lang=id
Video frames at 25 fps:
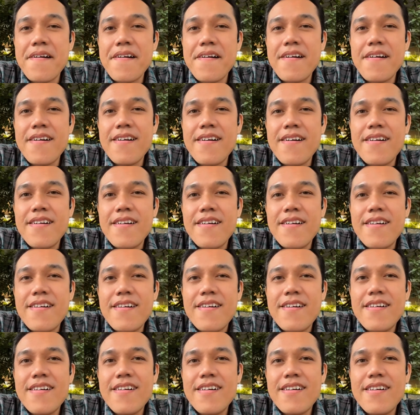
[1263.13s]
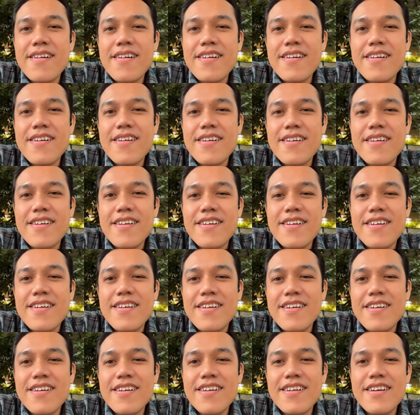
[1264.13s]
gitu kalau aku periksa
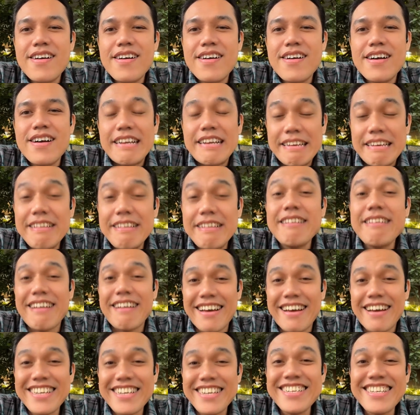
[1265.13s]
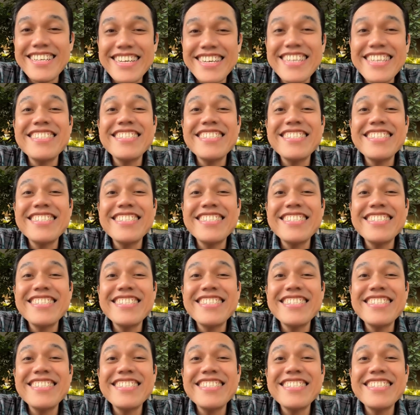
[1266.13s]
uh, iya sampai...